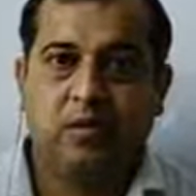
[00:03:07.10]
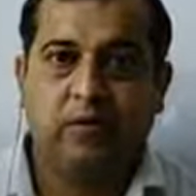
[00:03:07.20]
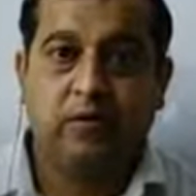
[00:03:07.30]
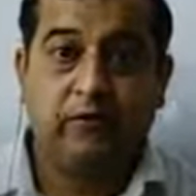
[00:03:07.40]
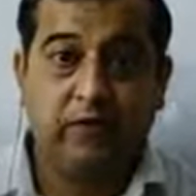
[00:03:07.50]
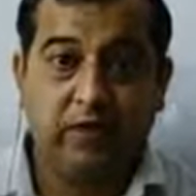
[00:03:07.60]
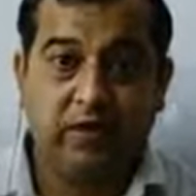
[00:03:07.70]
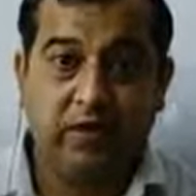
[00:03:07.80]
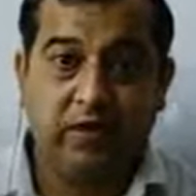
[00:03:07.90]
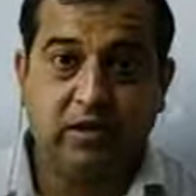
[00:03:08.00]
फिफ्टी
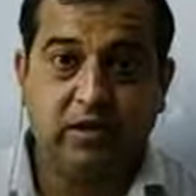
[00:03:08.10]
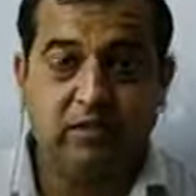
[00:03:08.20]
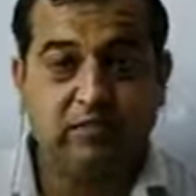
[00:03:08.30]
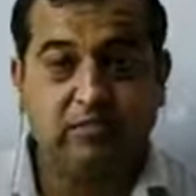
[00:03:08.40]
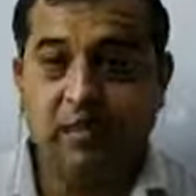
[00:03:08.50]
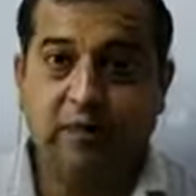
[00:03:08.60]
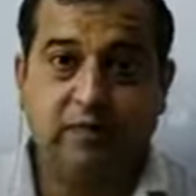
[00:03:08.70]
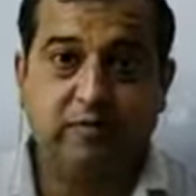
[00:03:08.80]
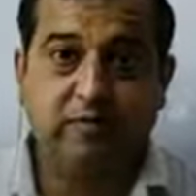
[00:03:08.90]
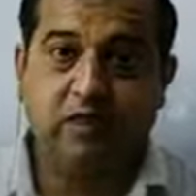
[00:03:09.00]
परसेंट नहीं बेटा
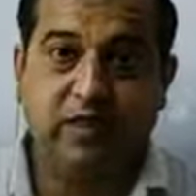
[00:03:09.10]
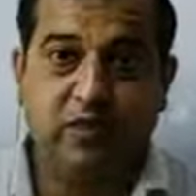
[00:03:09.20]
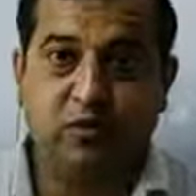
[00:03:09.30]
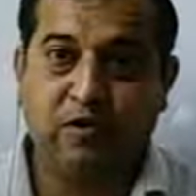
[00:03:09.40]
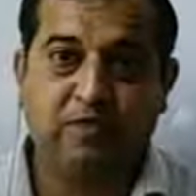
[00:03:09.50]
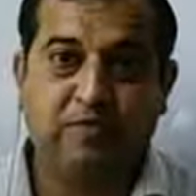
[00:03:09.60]
बहुत ज्यादा हो गया